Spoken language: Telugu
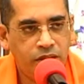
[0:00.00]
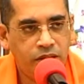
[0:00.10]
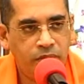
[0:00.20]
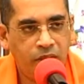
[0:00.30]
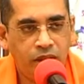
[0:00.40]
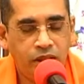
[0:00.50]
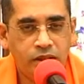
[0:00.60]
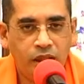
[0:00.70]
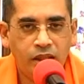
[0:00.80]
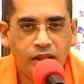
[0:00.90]
శ్రీమాత
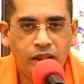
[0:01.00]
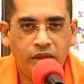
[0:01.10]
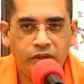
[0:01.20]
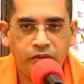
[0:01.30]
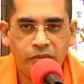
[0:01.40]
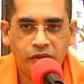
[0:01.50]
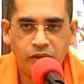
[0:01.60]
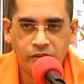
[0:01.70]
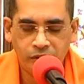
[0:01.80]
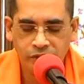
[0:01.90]
శారదాదేవి
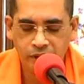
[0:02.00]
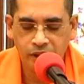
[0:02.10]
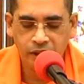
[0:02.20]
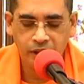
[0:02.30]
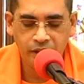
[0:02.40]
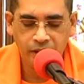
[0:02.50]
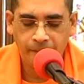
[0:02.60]
రూపంలో వచ్చింది అని